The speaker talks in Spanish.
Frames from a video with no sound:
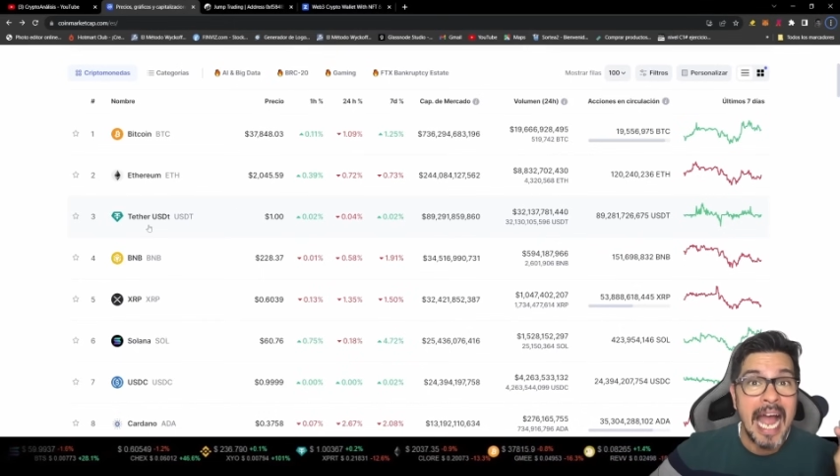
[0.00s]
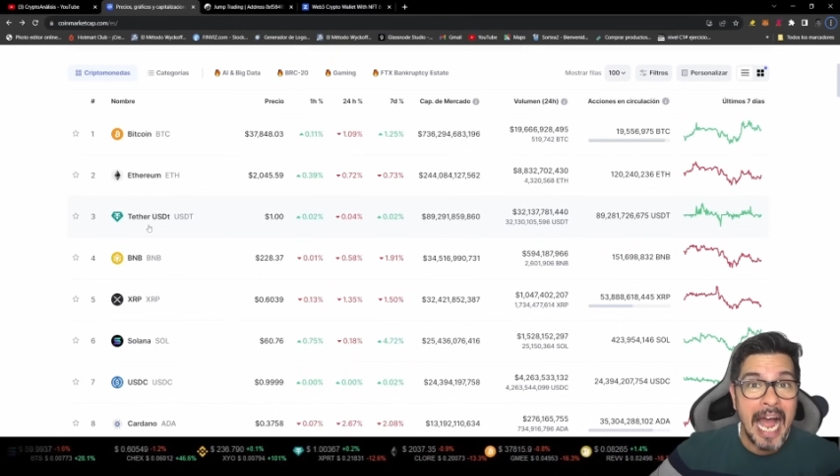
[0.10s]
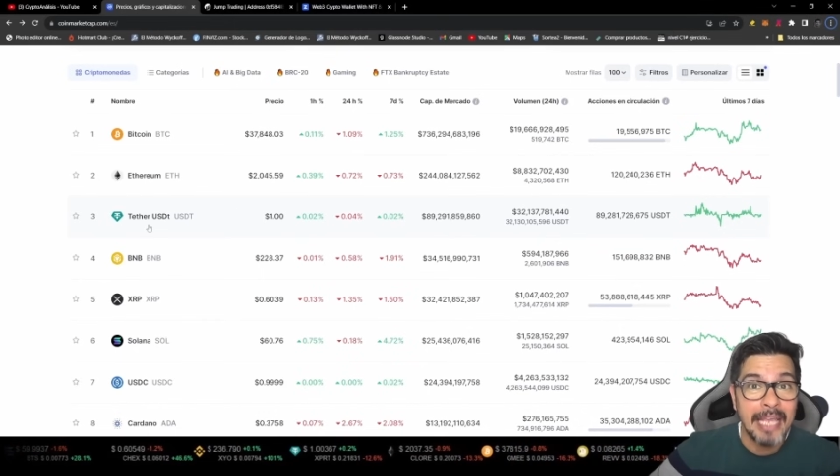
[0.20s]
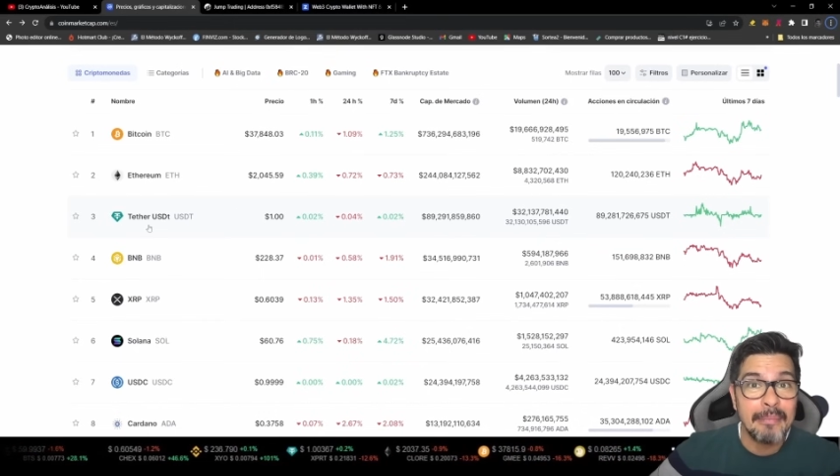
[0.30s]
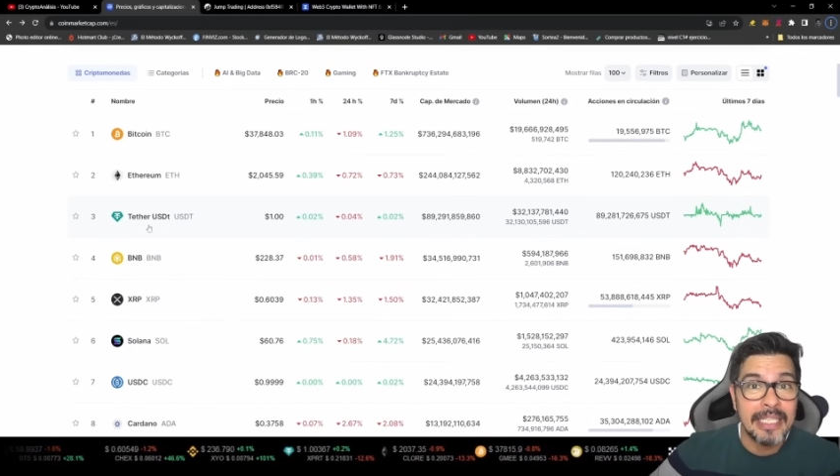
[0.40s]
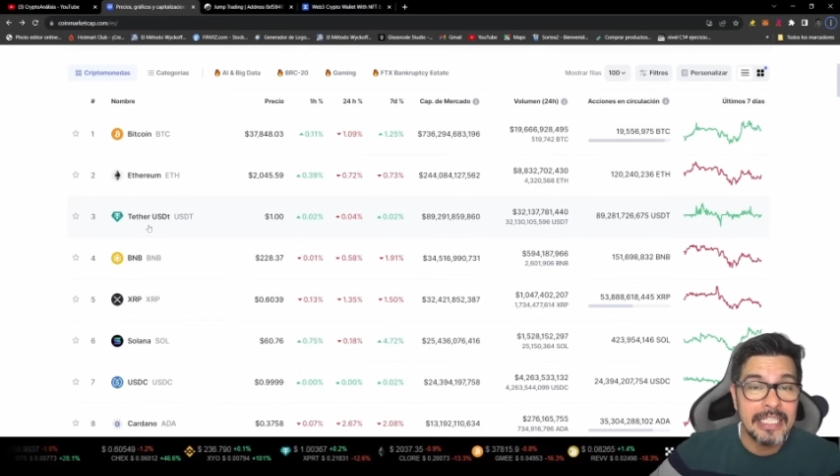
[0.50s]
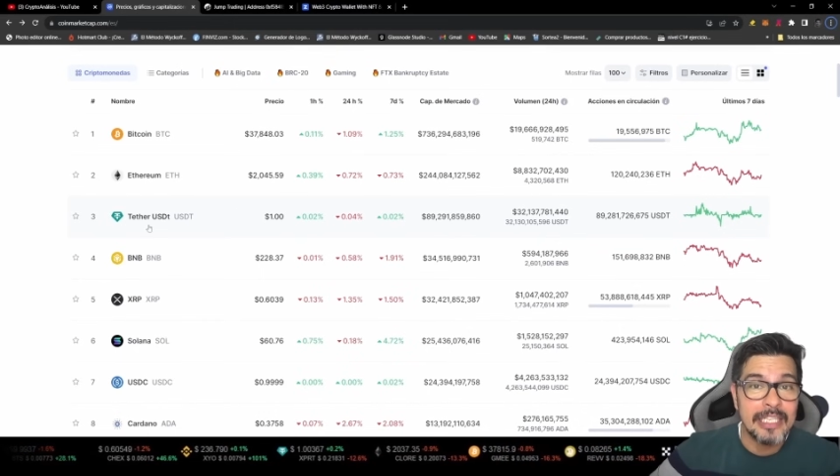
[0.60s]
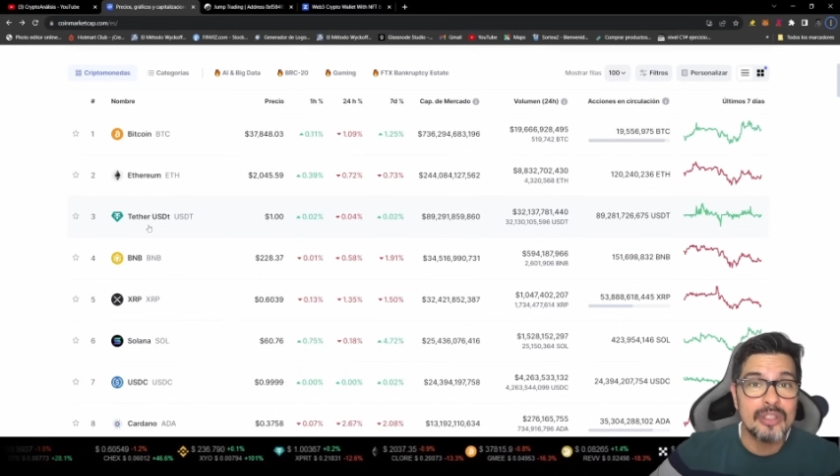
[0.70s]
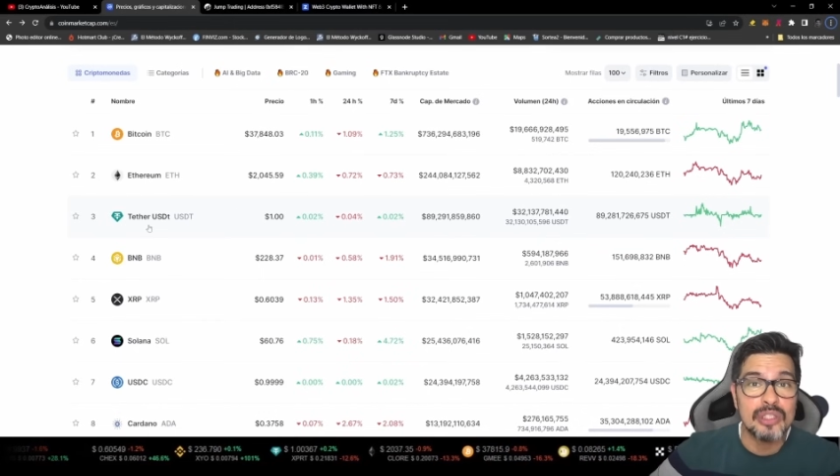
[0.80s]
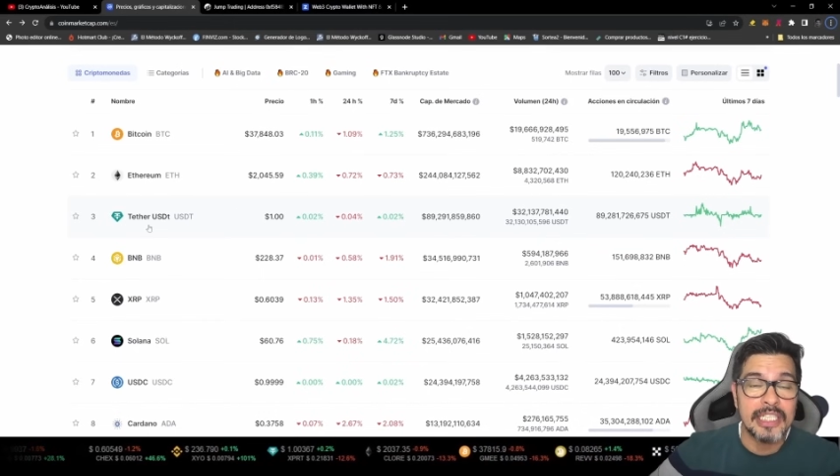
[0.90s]
hay
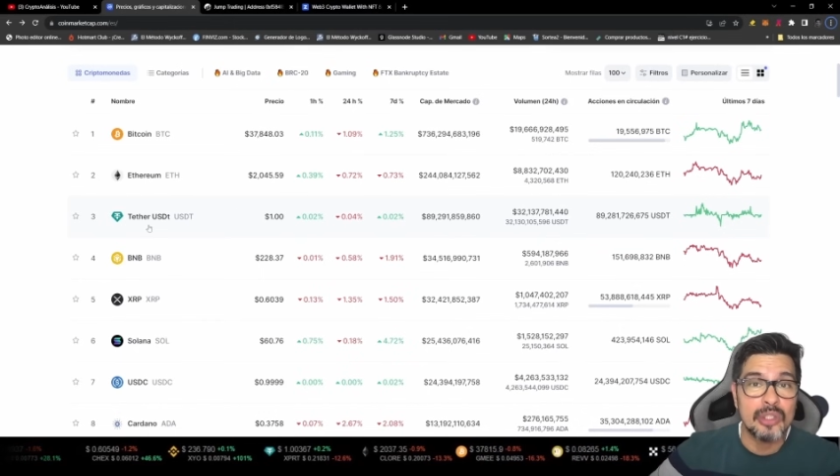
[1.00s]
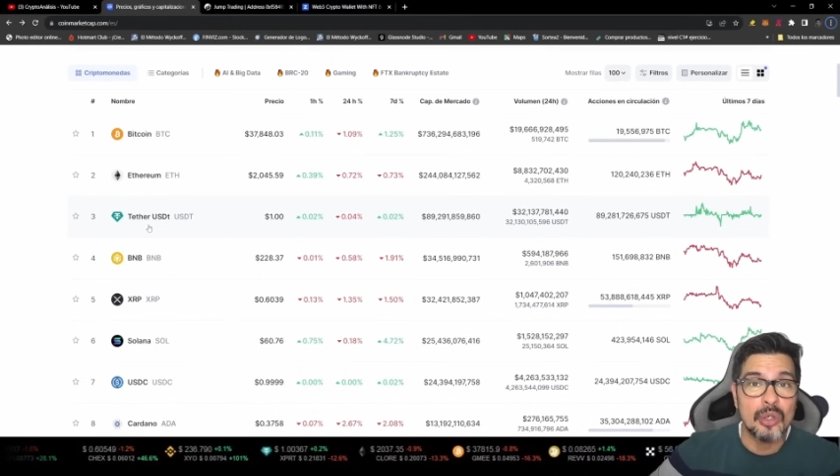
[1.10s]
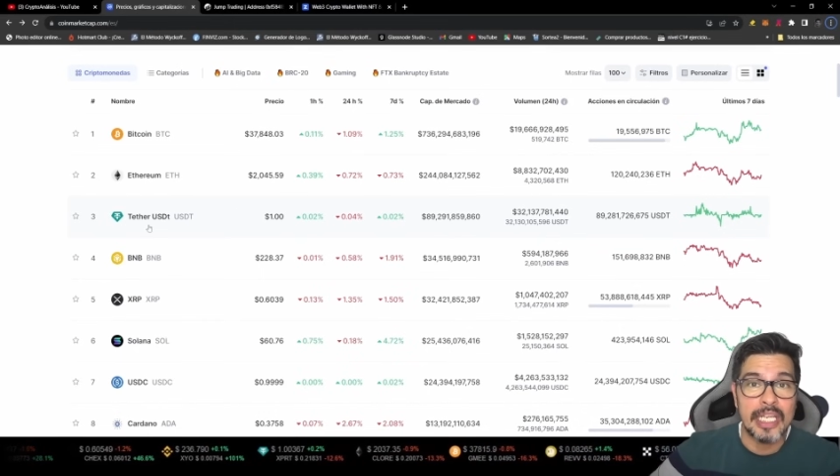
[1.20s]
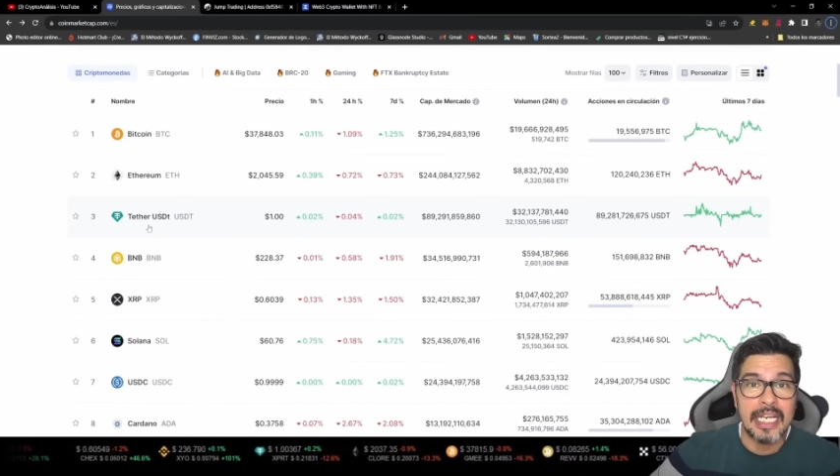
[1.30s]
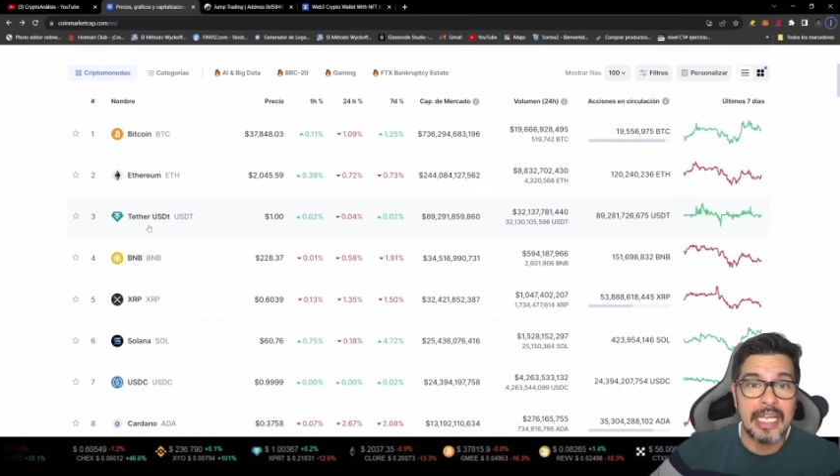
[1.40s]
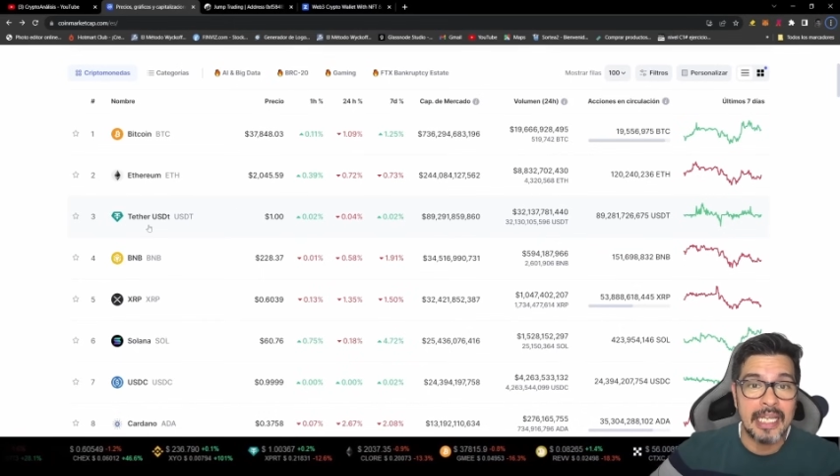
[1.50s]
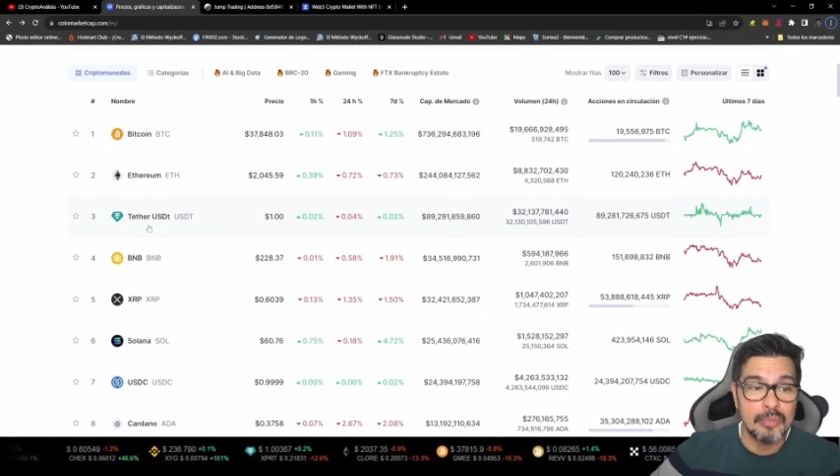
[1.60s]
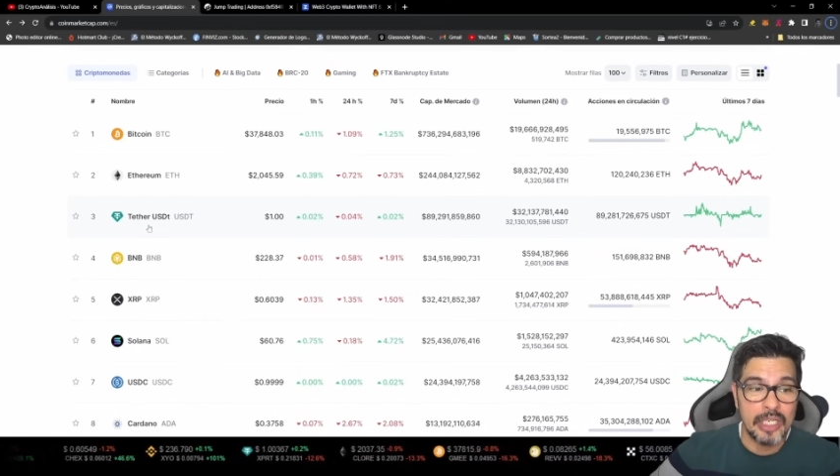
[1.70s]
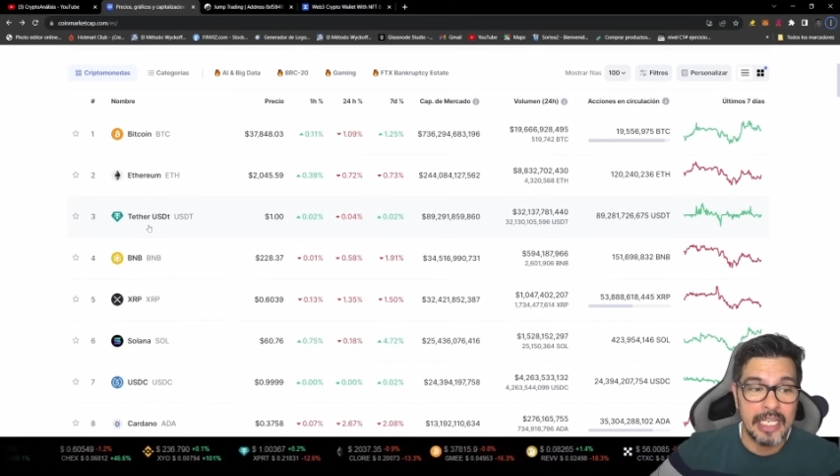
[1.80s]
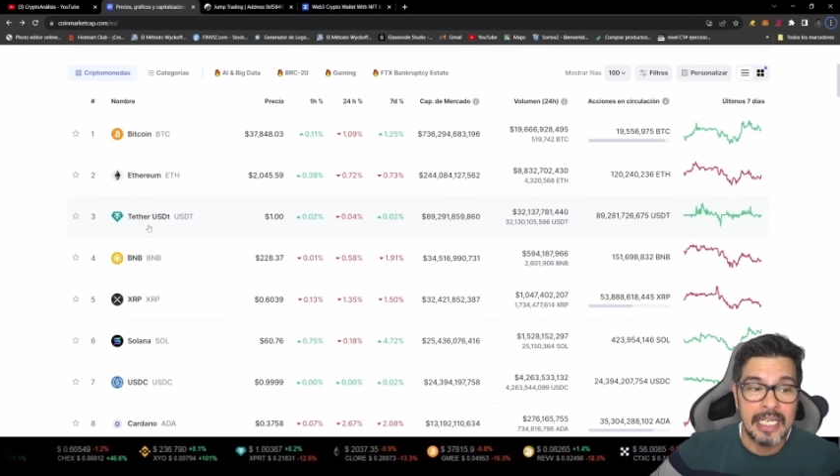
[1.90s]
metidos dentro de cada
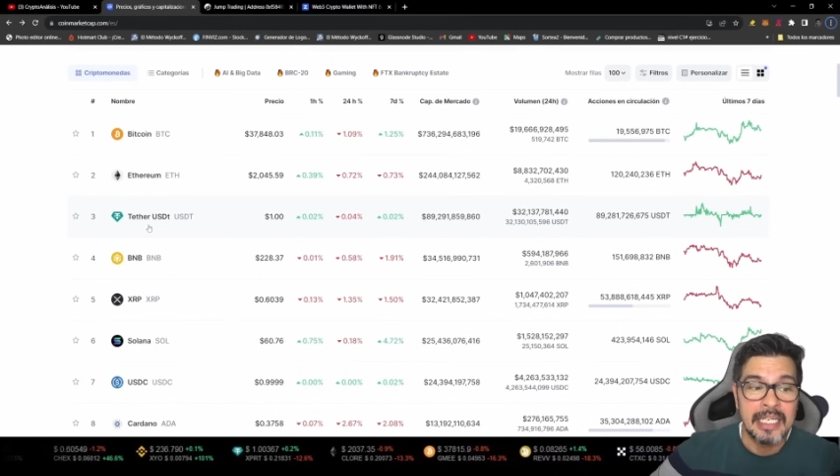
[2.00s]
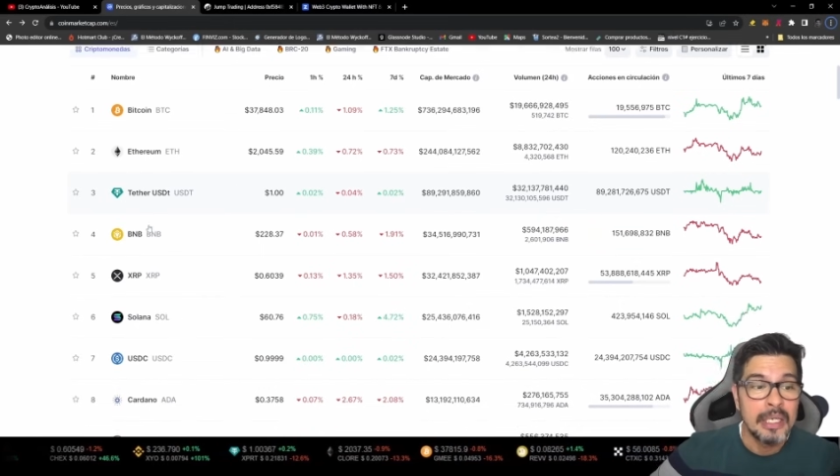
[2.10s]
moneda.